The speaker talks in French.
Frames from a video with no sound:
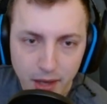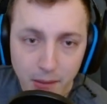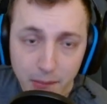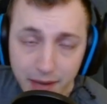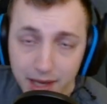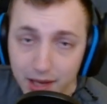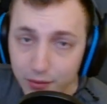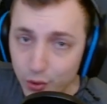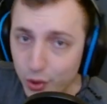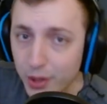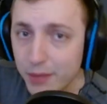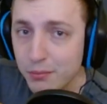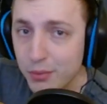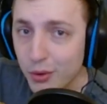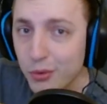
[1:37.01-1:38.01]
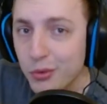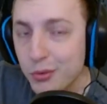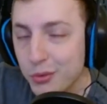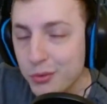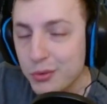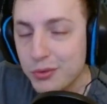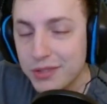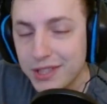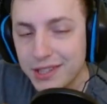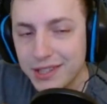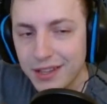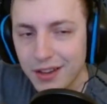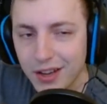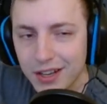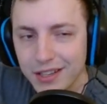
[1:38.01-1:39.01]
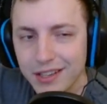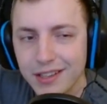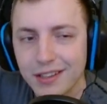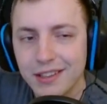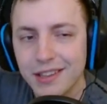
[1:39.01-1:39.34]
Mais il faut quand même prendre en compte aussi qu'il y aura les